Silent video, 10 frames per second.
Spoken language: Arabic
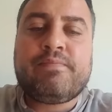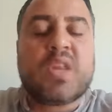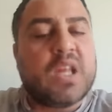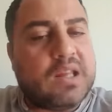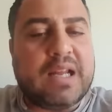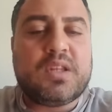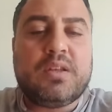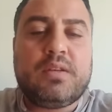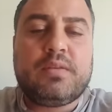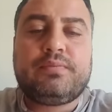ظلمت
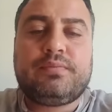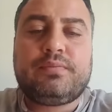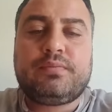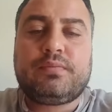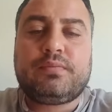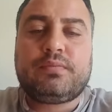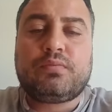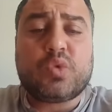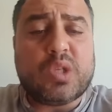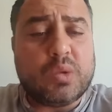
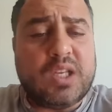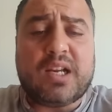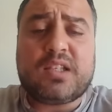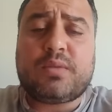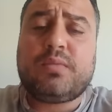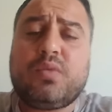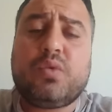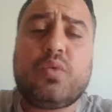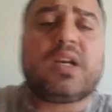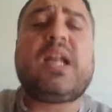تو تحاسب
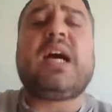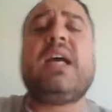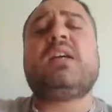والله